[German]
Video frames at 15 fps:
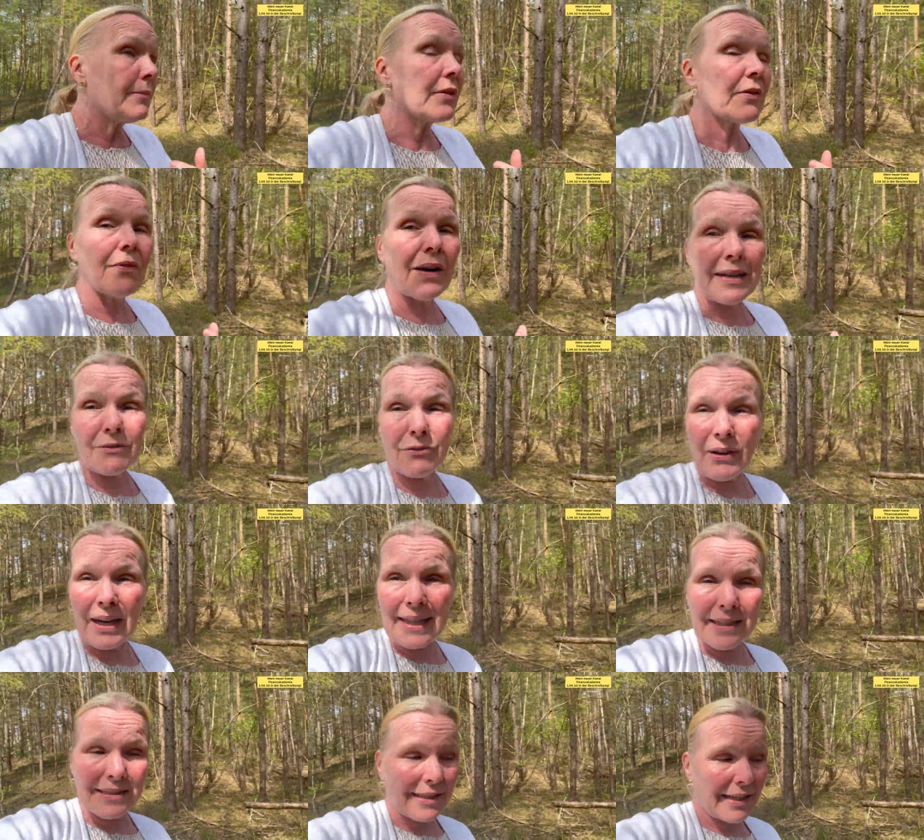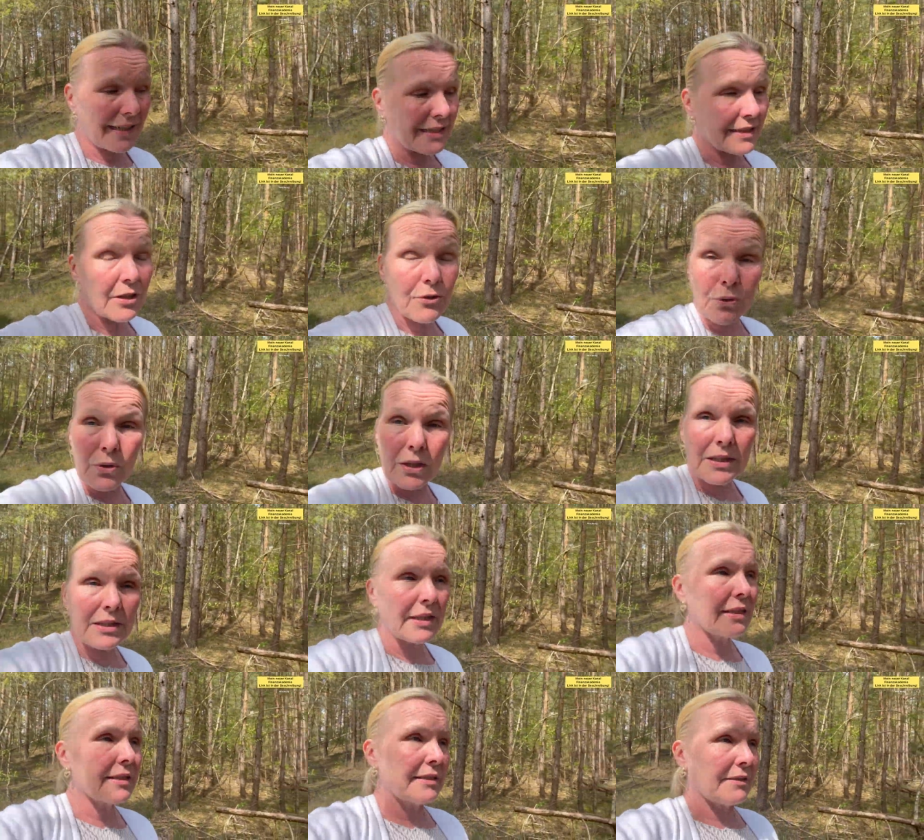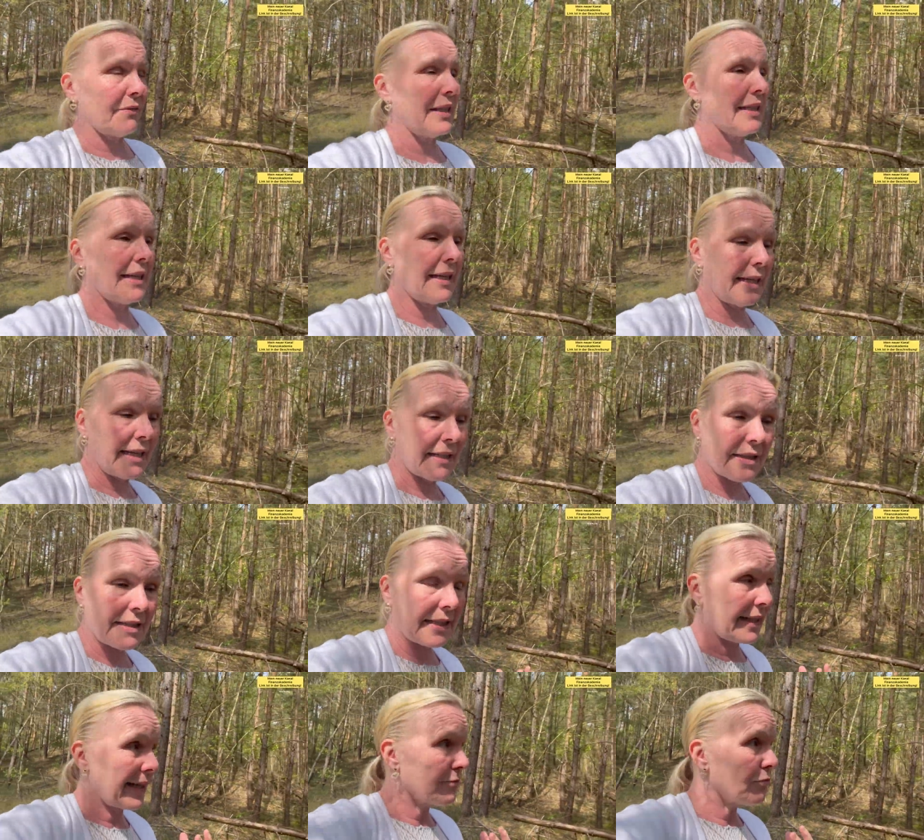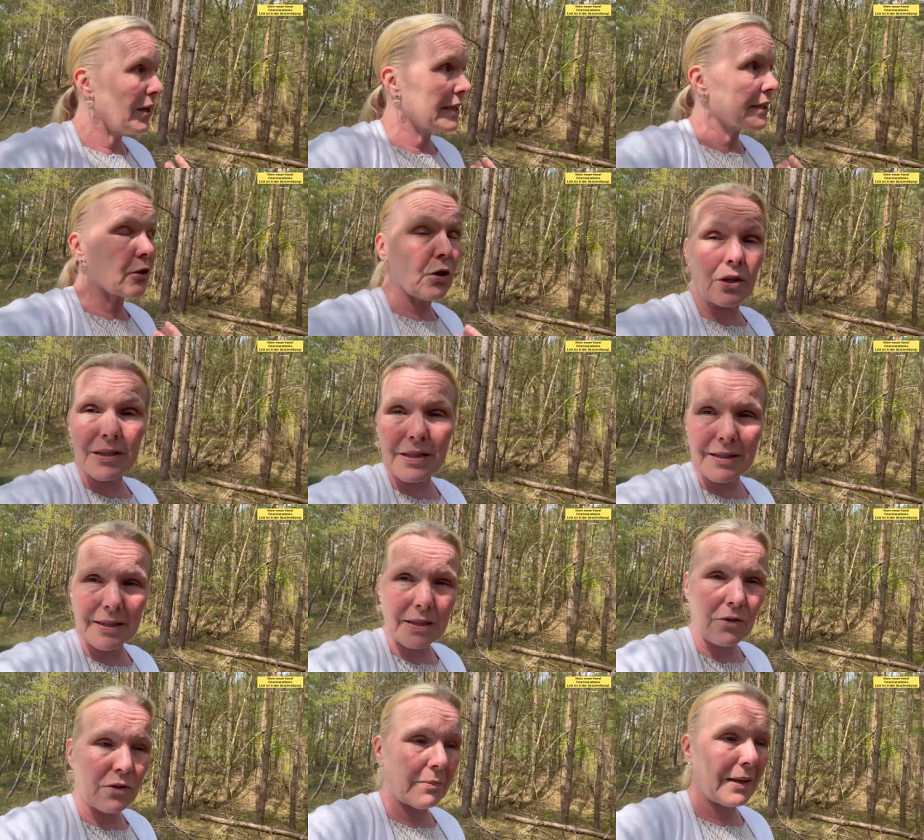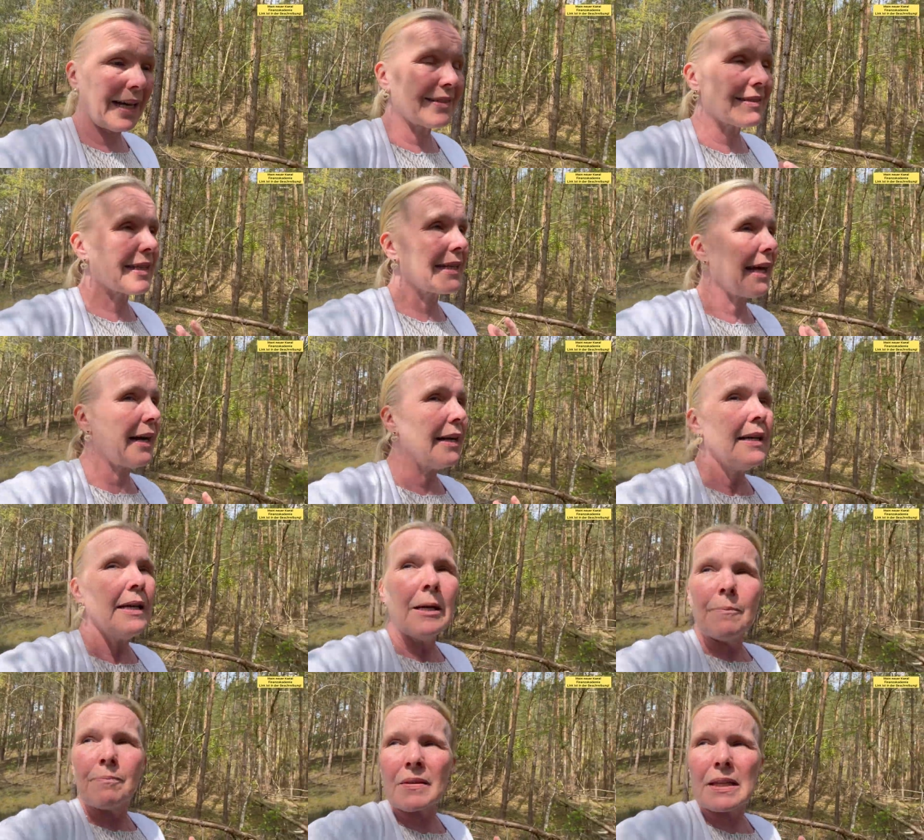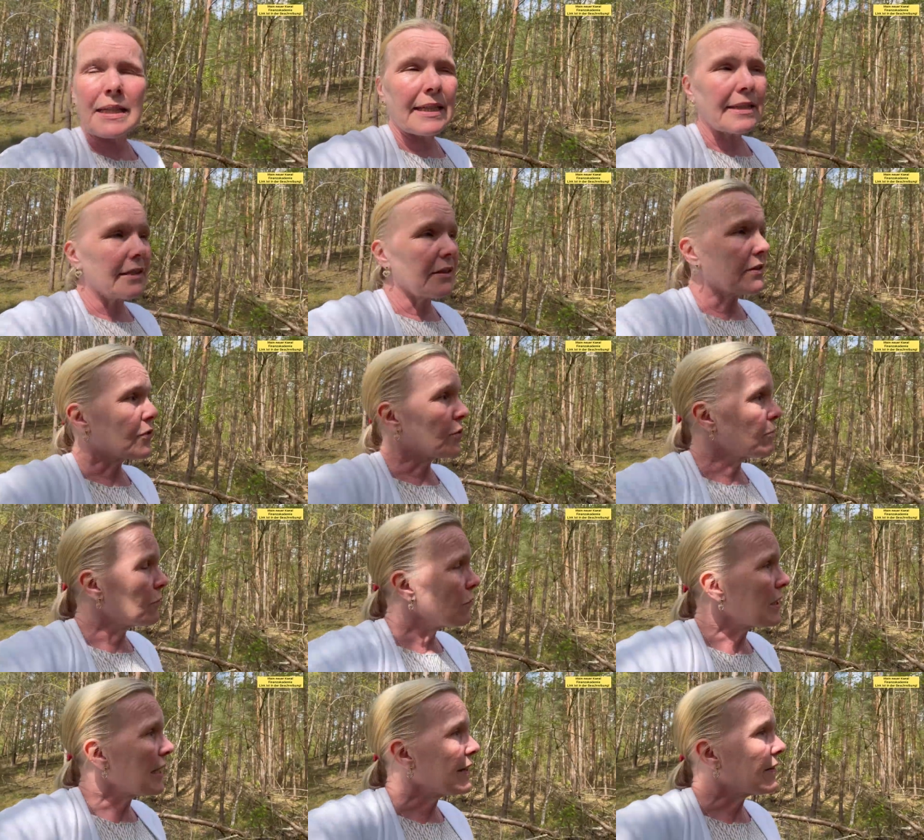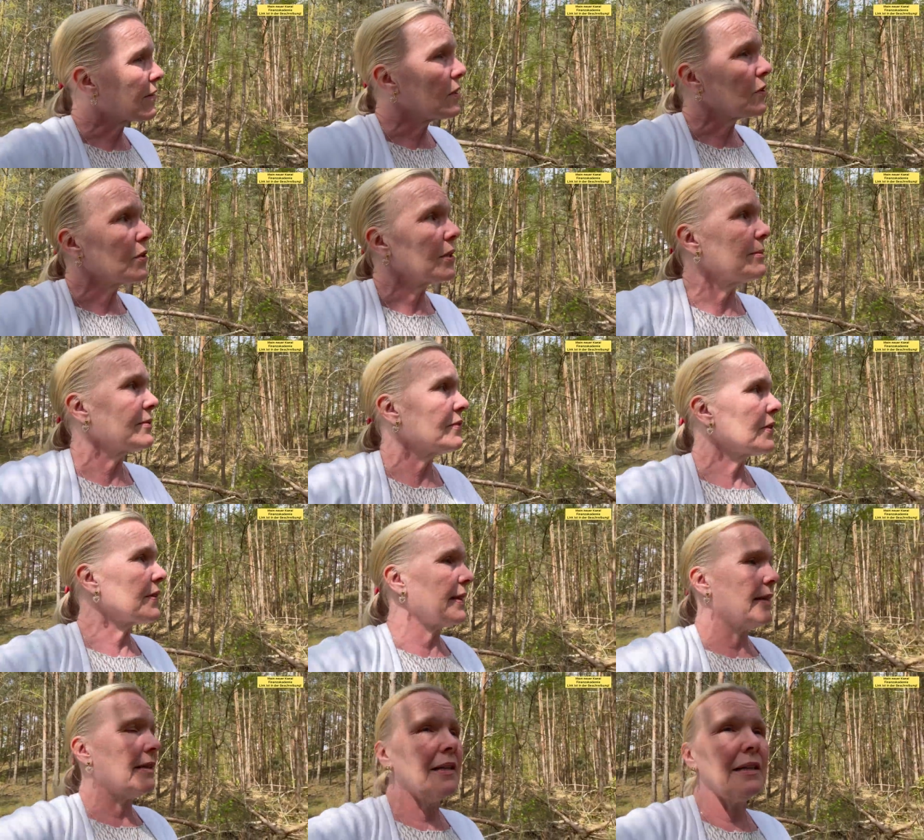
es war ein Feiertag natürlich, äh, das war der 1. Januar. Ich konnte nicht zum Arzt, klar, ich hätte zum Notarzt gehen können, aber wisst ihr,